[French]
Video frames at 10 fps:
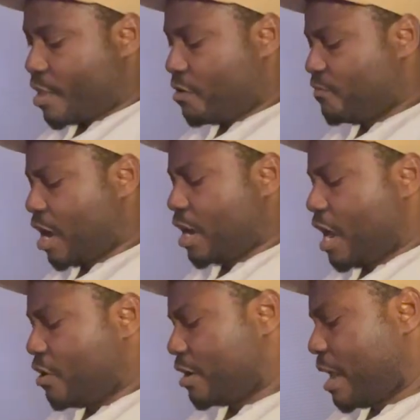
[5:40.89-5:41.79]
Voilà.
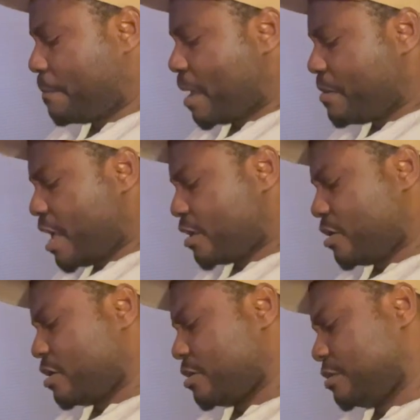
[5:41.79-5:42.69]
Alors, la première...
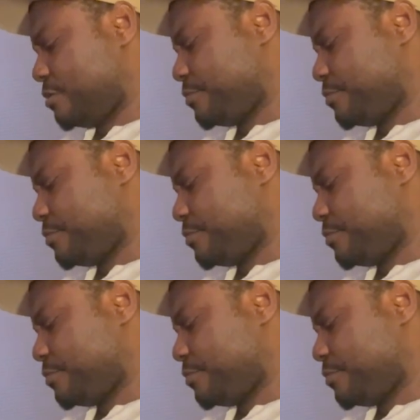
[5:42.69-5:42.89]
Euh,